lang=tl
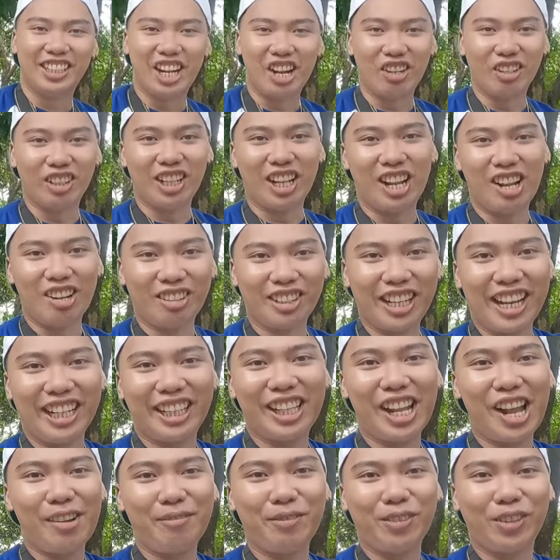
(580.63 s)
Shout out kay
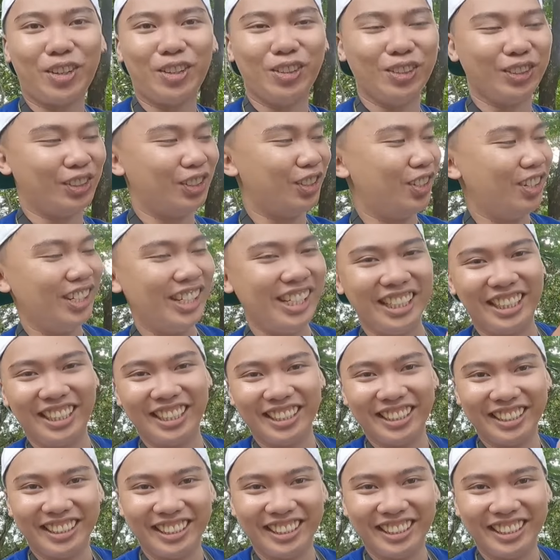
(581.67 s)
Top Coat Solid.